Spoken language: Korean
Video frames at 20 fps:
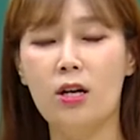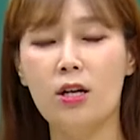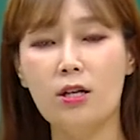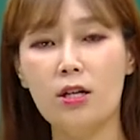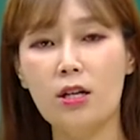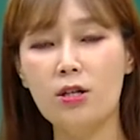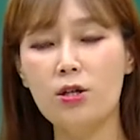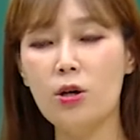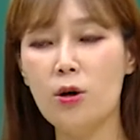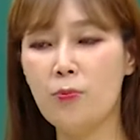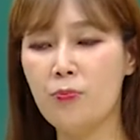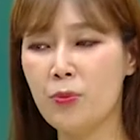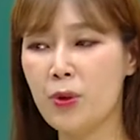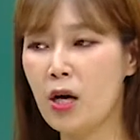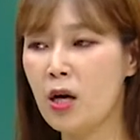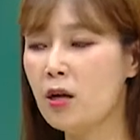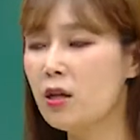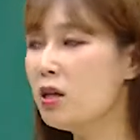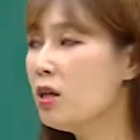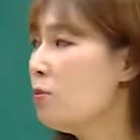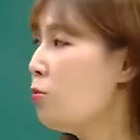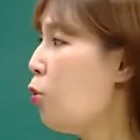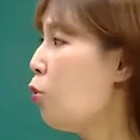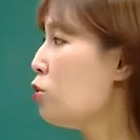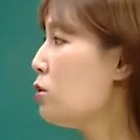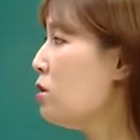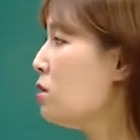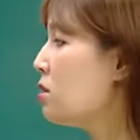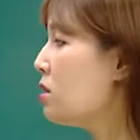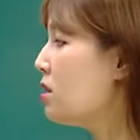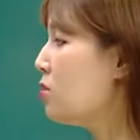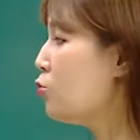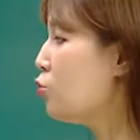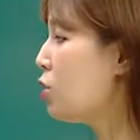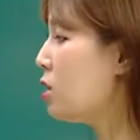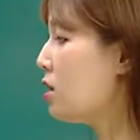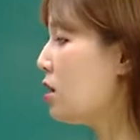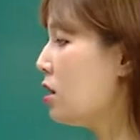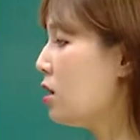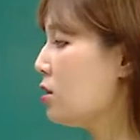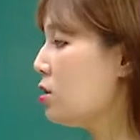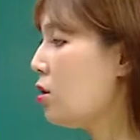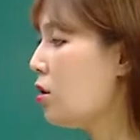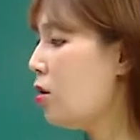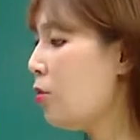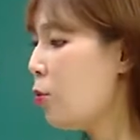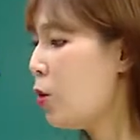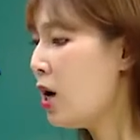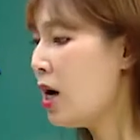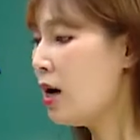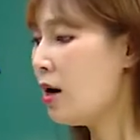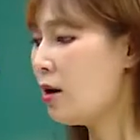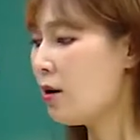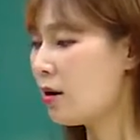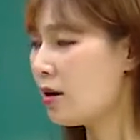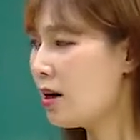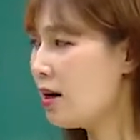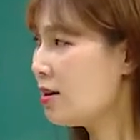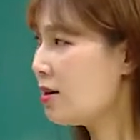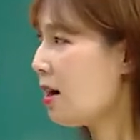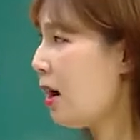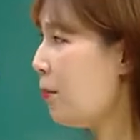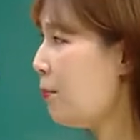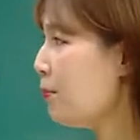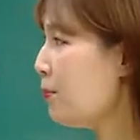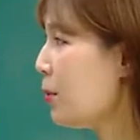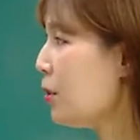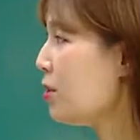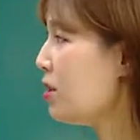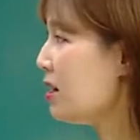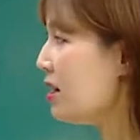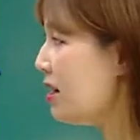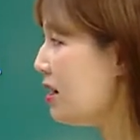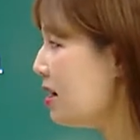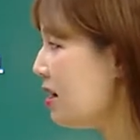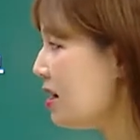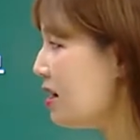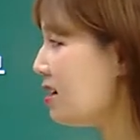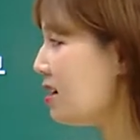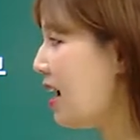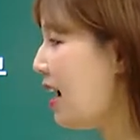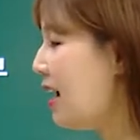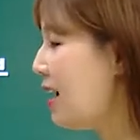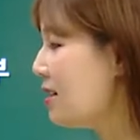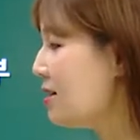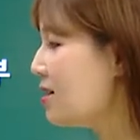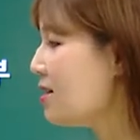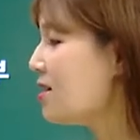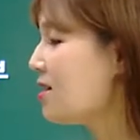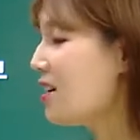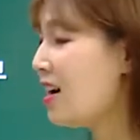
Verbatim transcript: 그래서 이 모든 질문에 대해서 답변을 일일이 다 하시는